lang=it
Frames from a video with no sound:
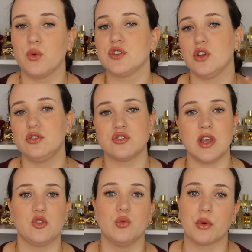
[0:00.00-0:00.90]
in cui sto
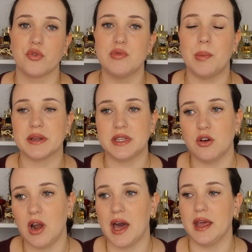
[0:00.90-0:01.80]
indossando un profumo
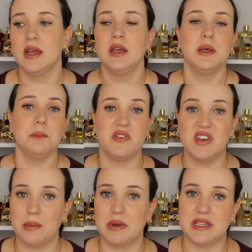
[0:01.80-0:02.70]
particolare mi
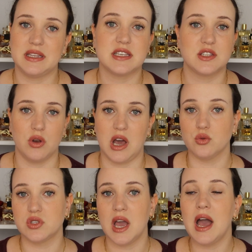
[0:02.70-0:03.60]
viene mal di testa o
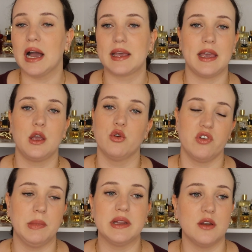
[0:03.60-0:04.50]
nausea anche che
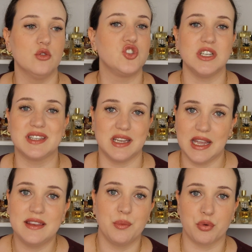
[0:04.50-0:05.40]
ovviamente non c'entri
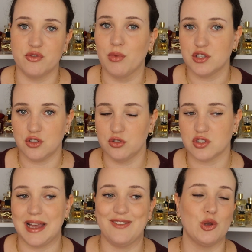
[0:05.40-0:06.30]
niente il profumo che sto
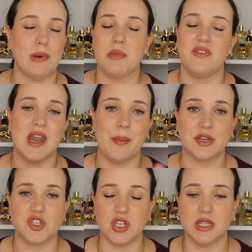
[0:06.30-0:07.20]
indossando ma mi viene a
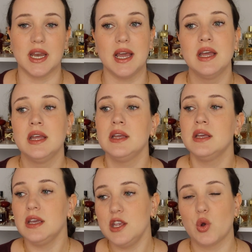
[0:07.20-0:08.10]
prescindere
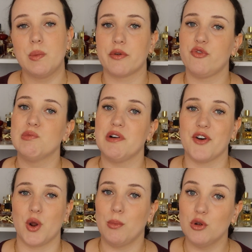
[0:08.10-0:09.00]
io quel profumo
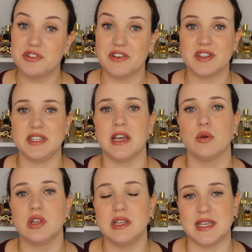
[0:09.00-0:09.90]
farò molta fatica a
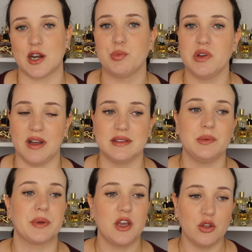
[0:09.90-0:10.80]
utilizzarlo più
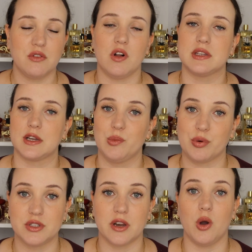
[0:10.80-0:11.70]
avanti perché ogni volta che lo
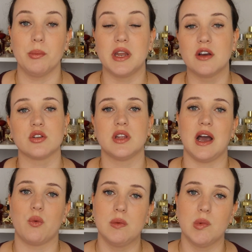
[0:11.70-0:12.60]
porterò mi
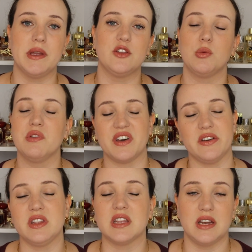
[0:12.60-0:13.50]
ricorderà quel momento e mi
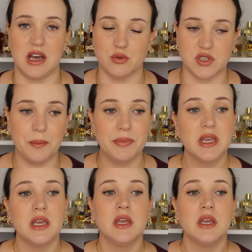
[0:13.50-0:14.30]
farà venire nausea